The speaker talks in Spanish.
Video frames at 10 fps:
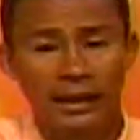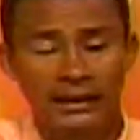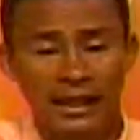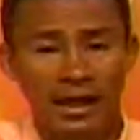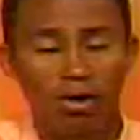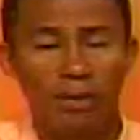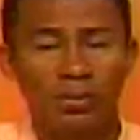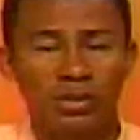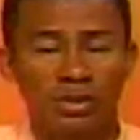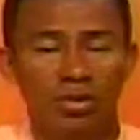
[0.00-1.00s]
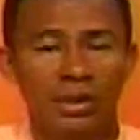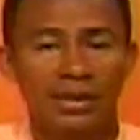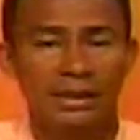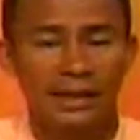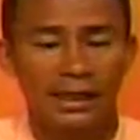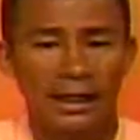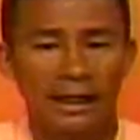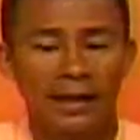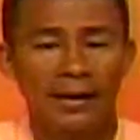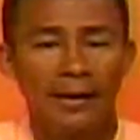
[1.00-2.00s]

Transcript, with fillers: Eh, serán los expositores eh,